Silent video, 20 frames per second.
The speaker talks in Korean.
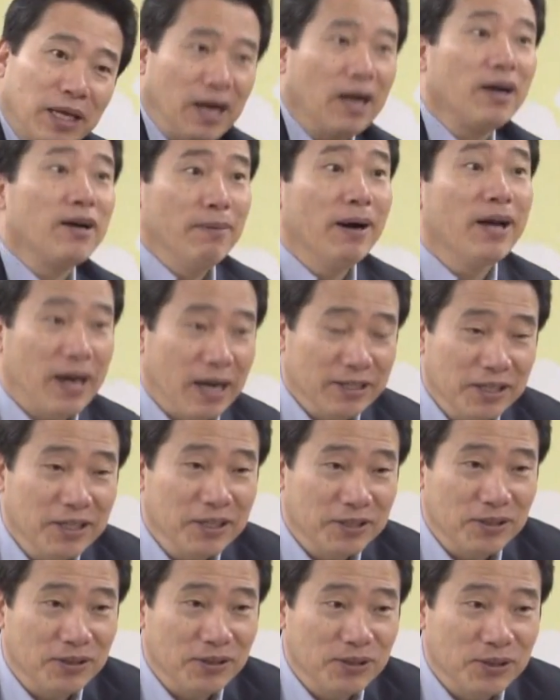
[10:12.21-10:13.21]
되라 그 말
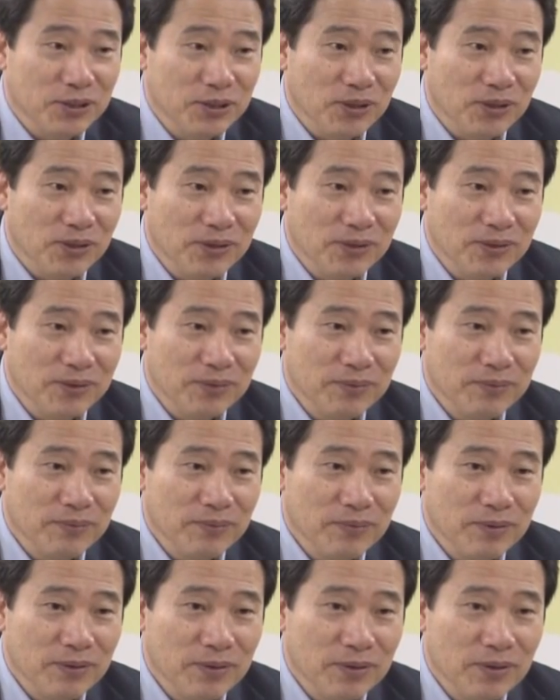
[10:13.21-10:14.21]
아니겠어요. 그죠?
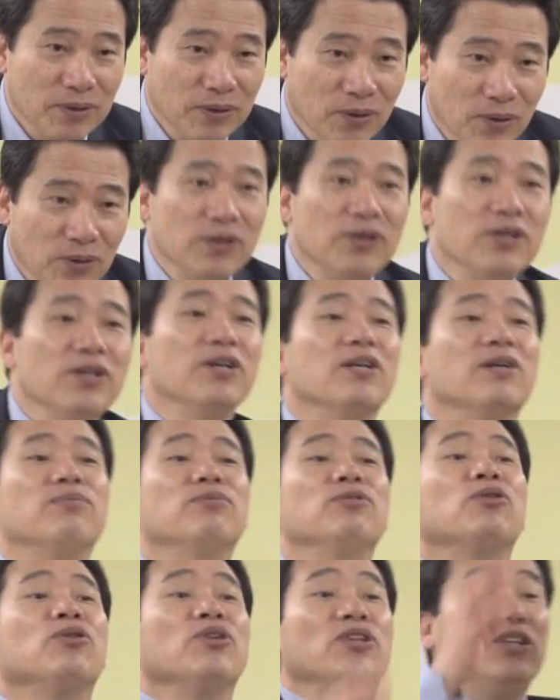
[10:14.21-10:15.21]
오늘 여러분도